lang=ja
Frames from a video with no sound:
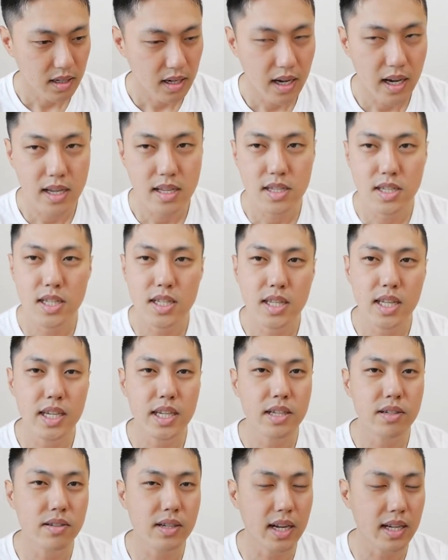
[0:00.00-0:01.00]
安心で
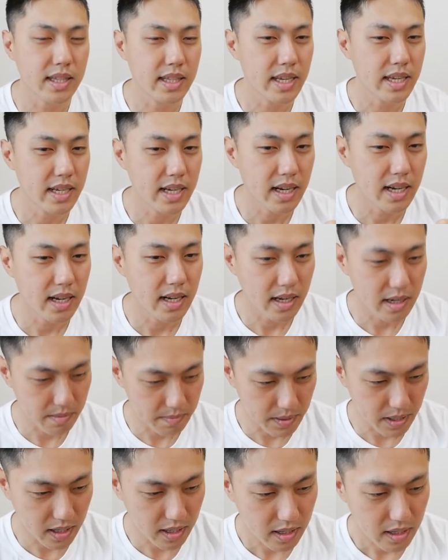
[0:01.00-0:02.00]
きる家庭があれ
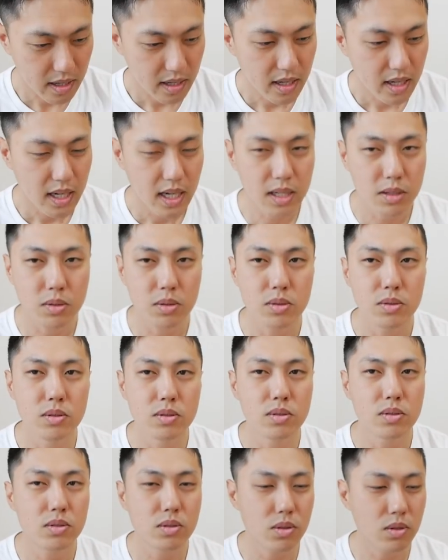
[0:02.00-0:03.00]
ばあと
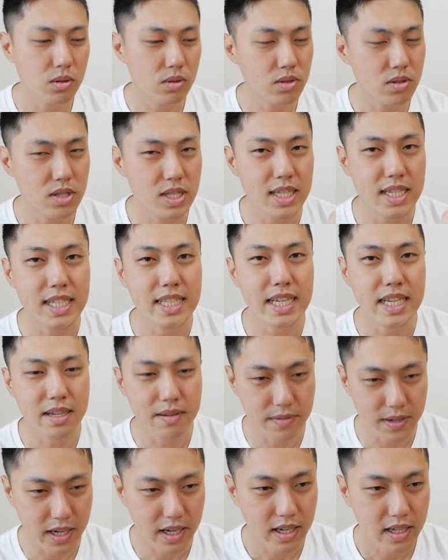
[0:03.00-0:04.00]
運動を続けてい
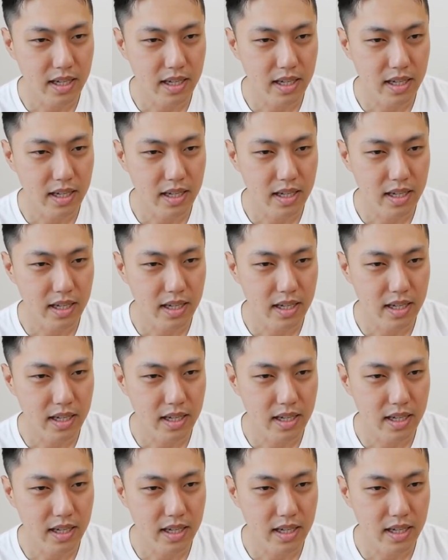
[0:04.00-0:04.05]
れば、